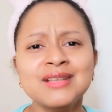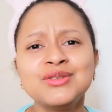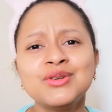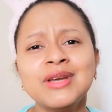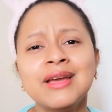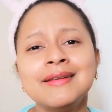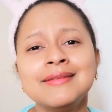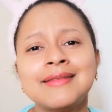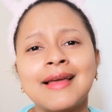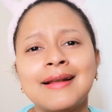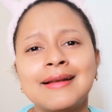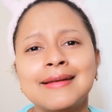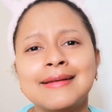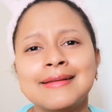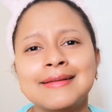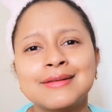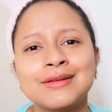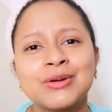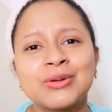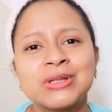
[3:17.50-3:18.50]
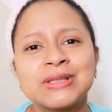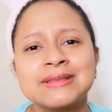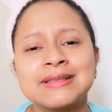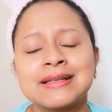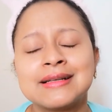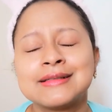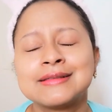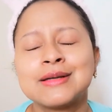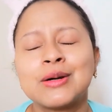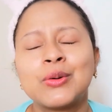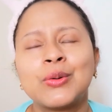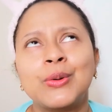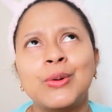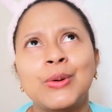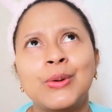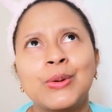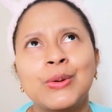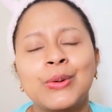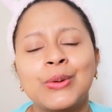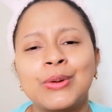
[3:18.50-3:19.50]
Yo dije, tan lindo que quisiera ese
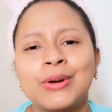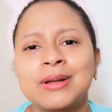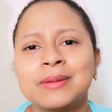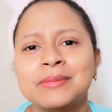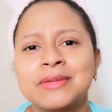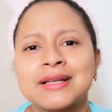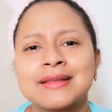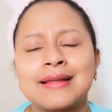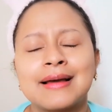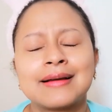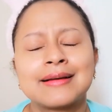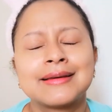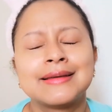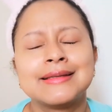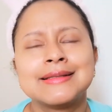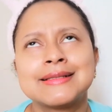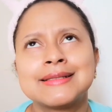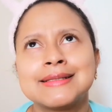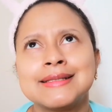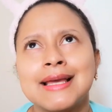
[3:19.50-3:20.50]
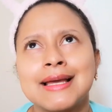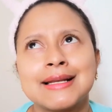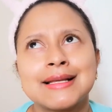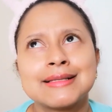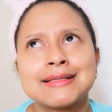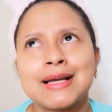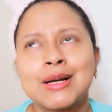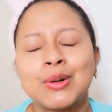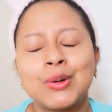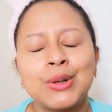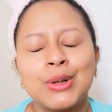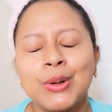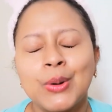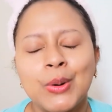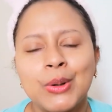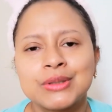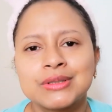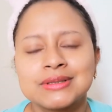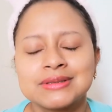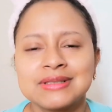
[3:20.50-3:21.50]
color, en verdad quisiera ese
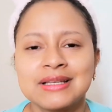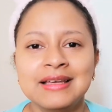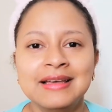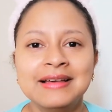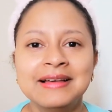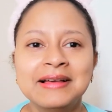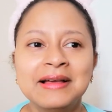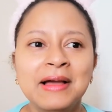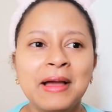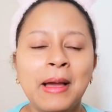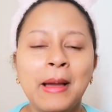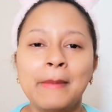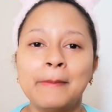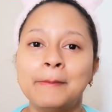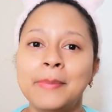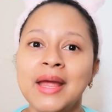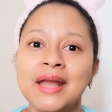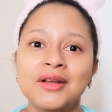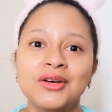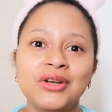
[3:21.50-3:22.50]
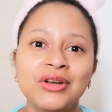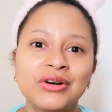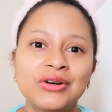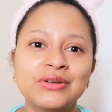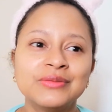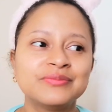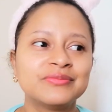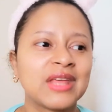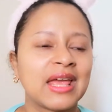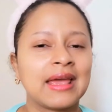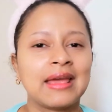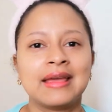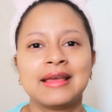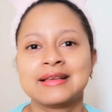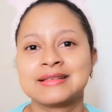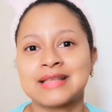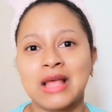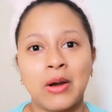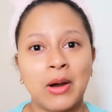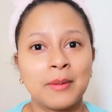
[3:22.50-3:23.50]
color. Pero no, eh,
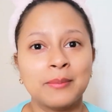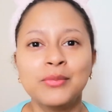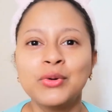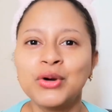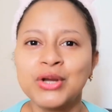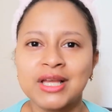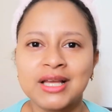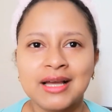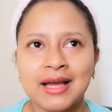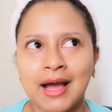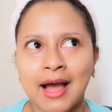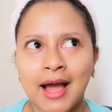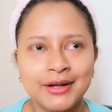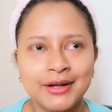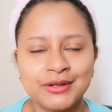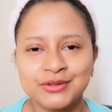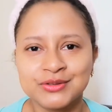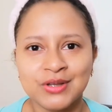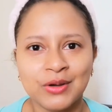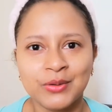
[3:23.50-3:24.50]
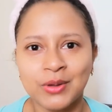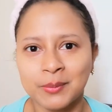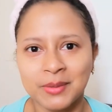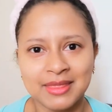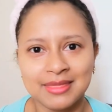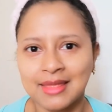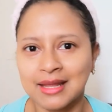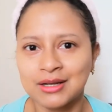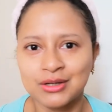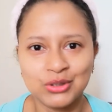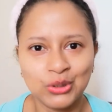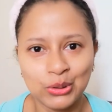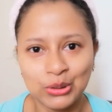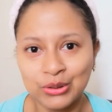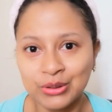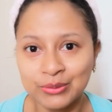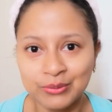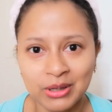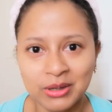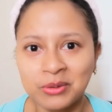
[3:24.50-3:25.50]
estaba muy caro, o sea, obviamente no
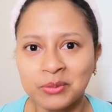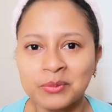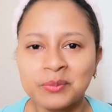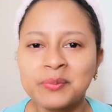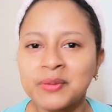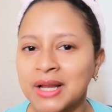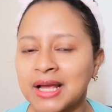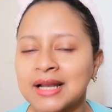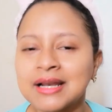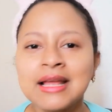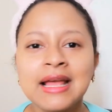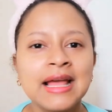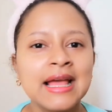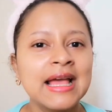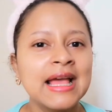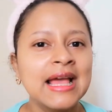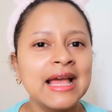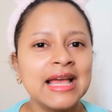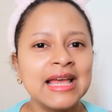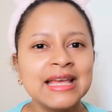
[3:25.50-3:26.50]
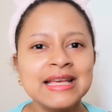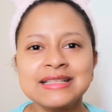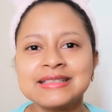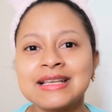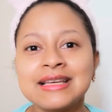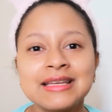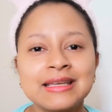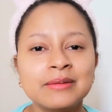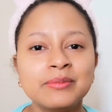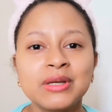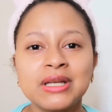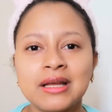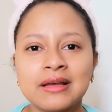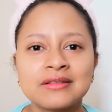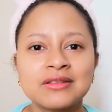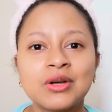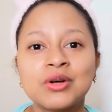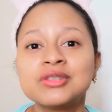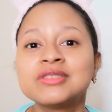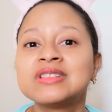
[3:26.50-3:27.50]
lo iba a comprar. Y seguí
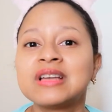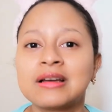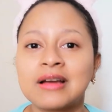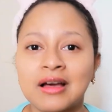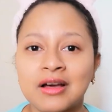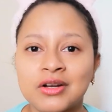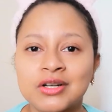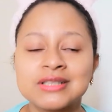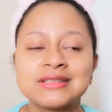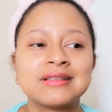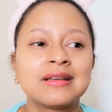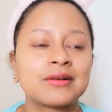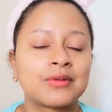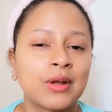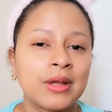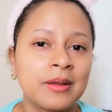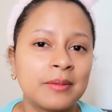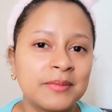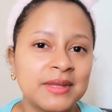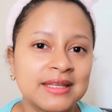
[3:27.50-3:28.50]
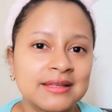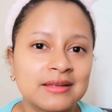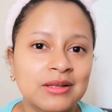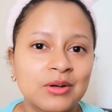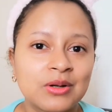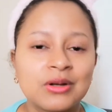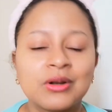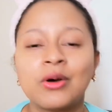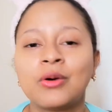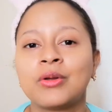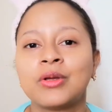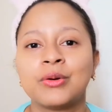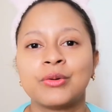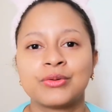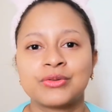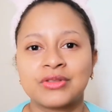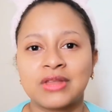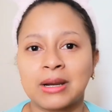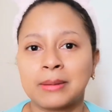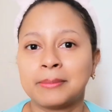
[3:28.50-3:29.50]
mirando secadores de Remington o de
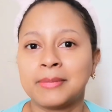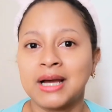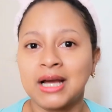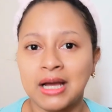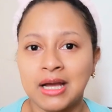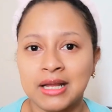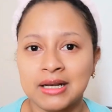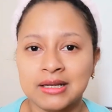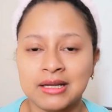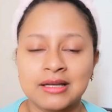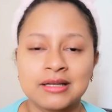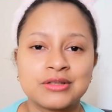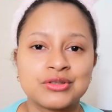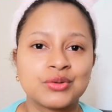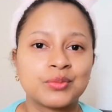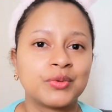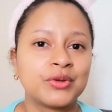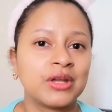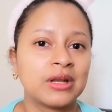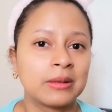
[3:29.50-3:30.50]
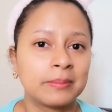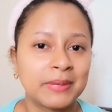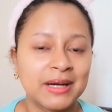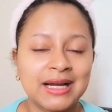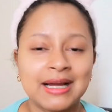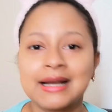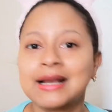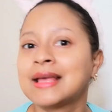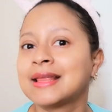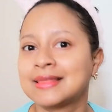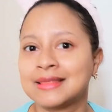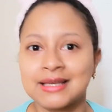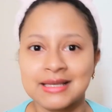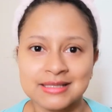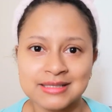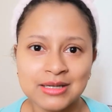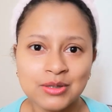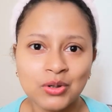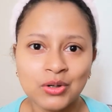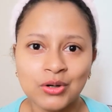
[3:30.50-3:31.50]
otra marca que yo pudiera pagar
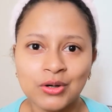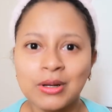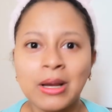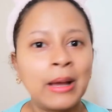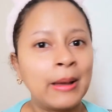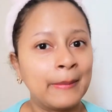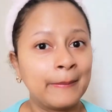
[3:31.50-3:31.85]
de ese color,